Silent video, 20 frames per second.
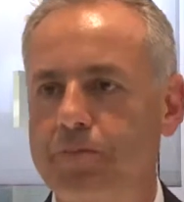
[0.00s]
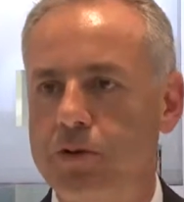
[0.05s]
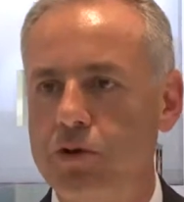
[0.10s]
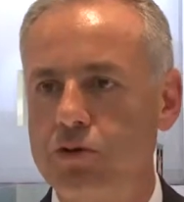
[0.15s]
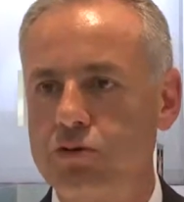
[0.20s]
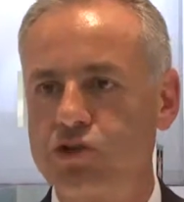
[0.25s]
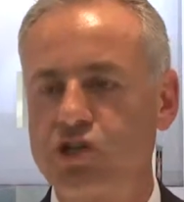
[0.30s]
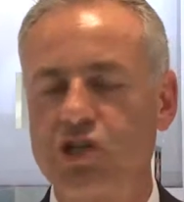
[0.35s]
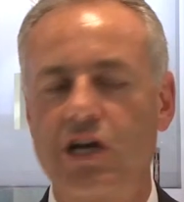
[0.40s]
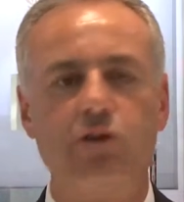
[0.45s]

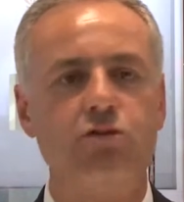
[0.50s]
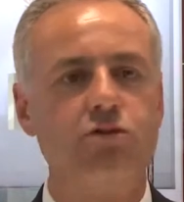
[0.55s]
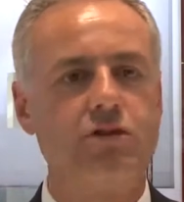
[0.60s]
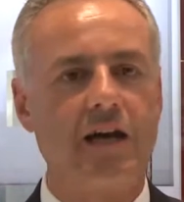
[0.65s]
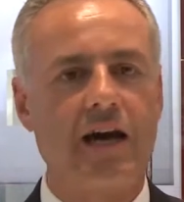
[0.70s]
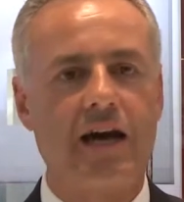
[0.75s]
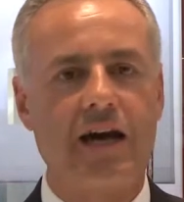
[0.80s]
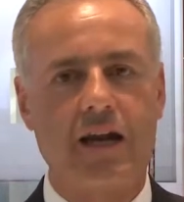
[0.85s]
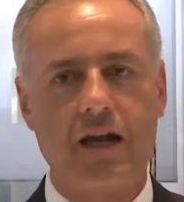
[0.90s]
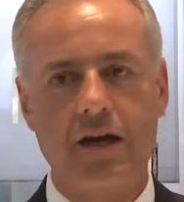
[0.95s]
più
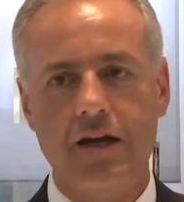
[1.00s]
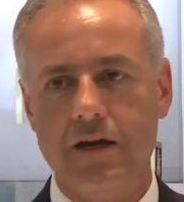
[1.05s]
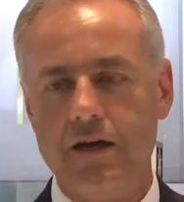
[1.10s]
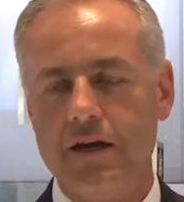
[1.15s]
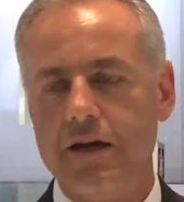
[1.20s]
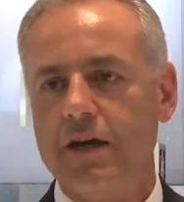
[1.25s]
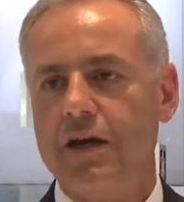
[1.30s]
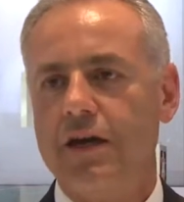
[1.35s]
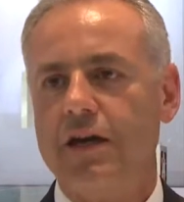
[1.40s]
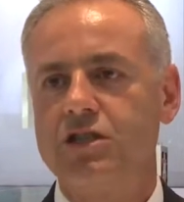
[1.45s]
salutare
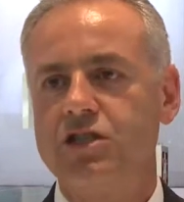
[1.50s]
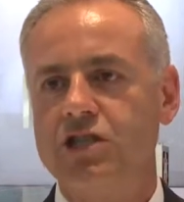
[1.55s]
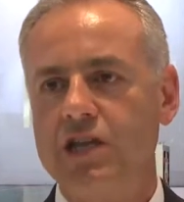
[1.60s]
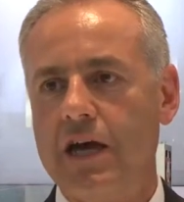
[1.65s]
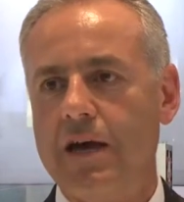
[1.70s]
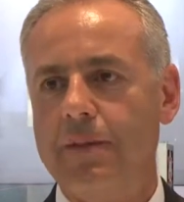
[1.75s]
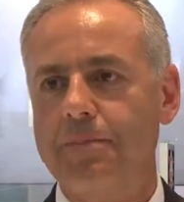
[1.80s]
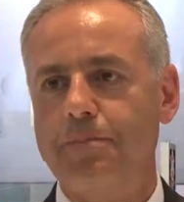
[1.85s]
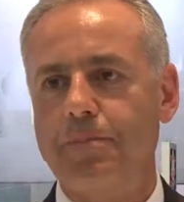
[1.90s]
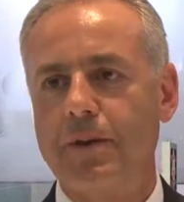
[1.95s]
e
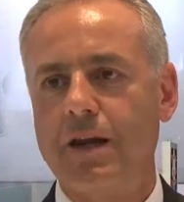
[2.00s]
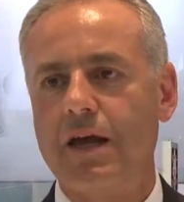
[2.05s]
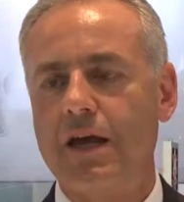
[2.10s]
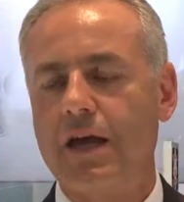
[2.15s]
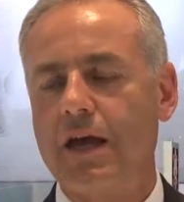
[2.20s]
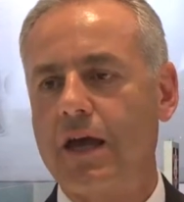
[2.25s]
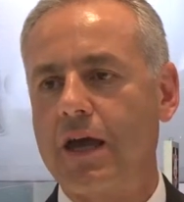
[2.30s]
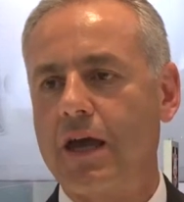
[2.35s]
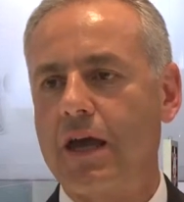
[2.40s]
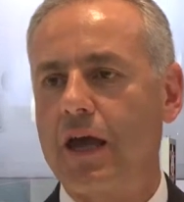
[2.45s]

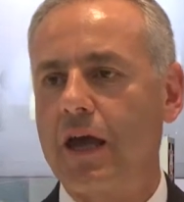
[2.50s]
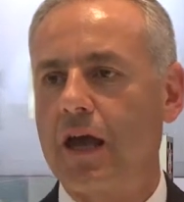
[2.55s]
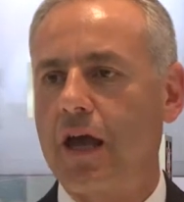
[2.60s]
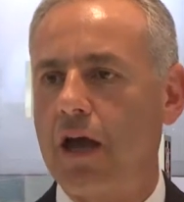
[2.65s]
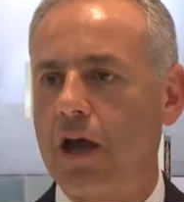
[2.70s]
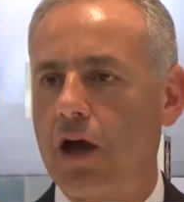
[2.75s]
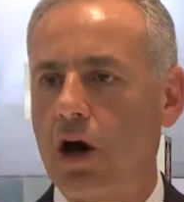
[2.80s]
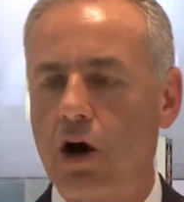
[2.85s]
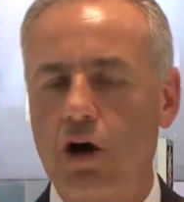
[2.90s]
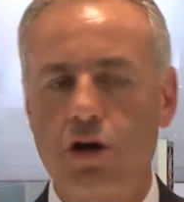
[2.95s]

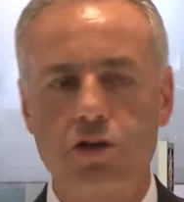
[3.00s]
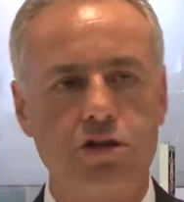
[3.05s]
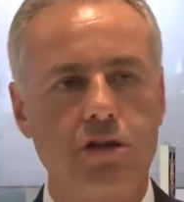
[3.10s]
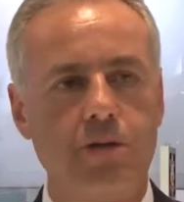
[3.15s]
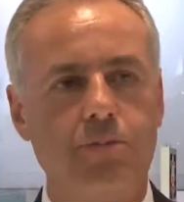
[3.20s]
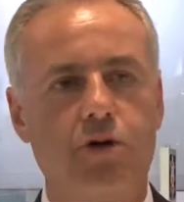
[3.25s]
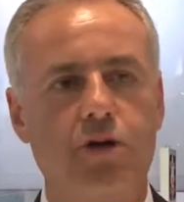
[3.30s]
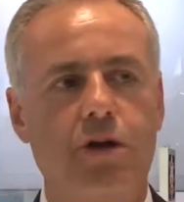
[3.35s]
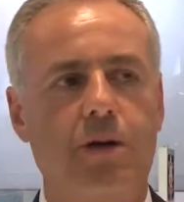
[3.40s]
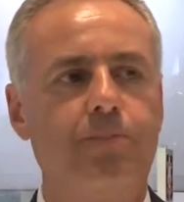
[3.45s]
sempre
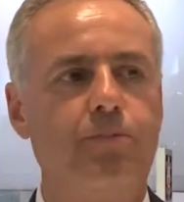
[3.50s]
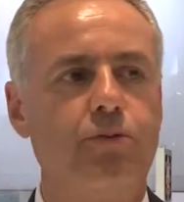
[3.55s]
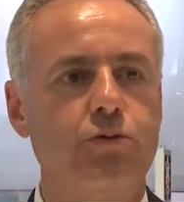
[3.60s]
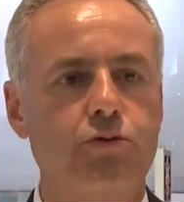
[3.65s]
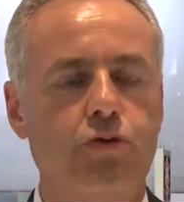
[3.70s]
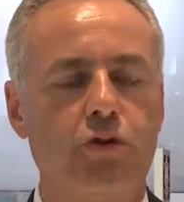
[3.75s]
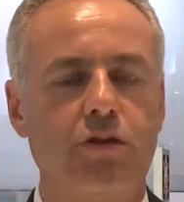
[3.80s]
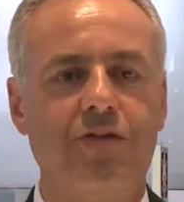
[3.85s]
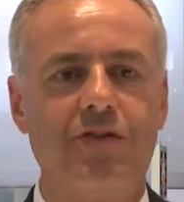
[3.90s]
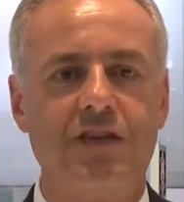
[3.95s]
ottimo da un
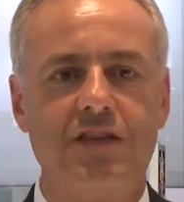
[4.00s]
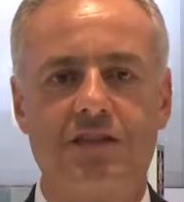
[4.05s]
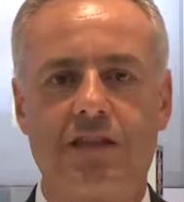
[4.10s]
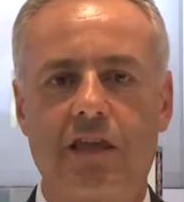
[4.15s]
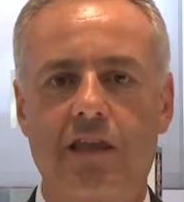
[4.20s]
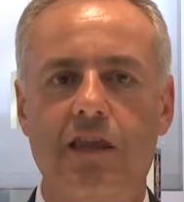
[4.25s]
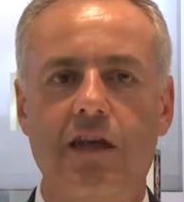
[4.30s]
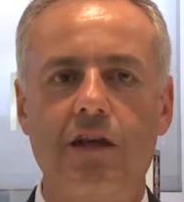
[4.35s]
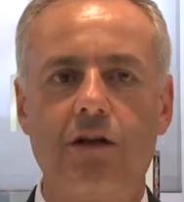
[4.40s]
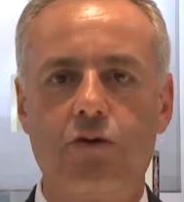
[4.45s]
punto di
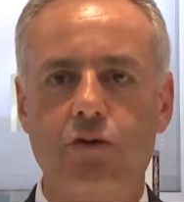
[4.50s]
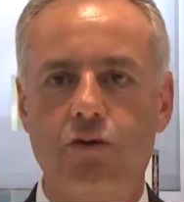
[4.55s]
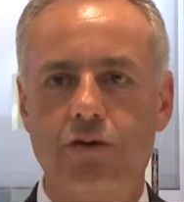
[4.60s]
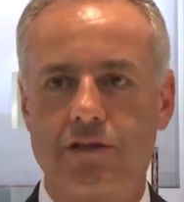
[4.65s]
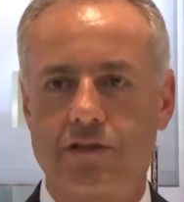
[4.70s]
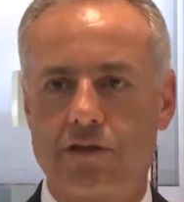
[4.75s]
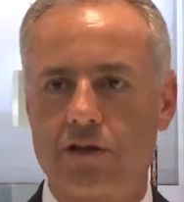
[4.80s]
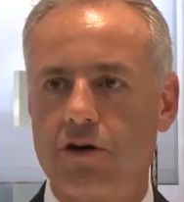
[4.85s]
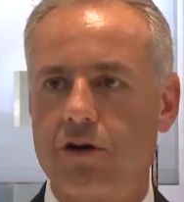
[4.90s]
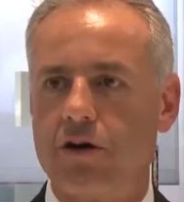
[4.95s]
vista del
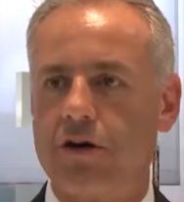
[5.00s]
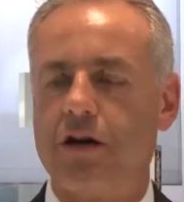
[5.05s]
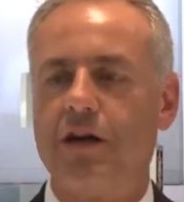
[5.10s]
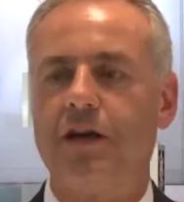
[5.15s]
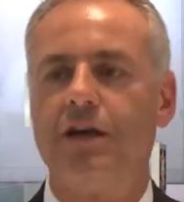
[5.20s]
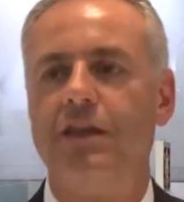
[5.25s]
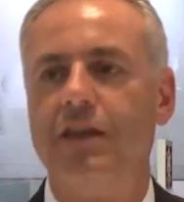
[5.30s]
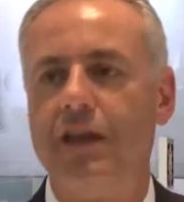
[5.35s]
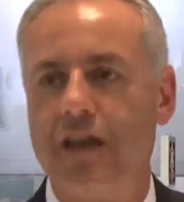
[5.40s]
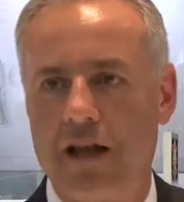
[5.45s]
gusto
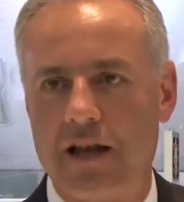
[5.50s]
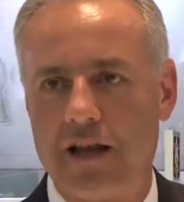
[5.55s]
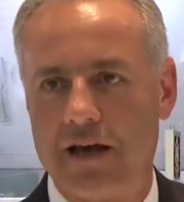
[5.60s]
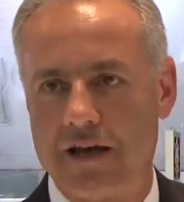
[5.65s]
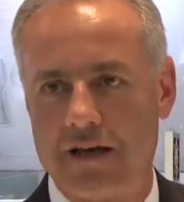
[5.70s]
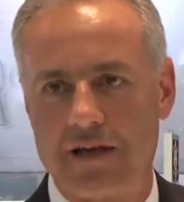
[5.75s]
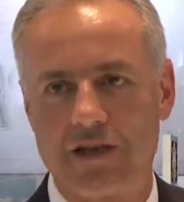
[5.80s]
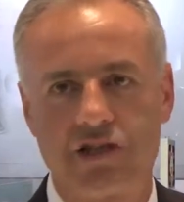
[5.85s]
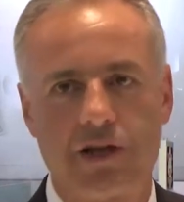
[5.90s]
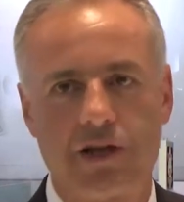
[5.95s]
e del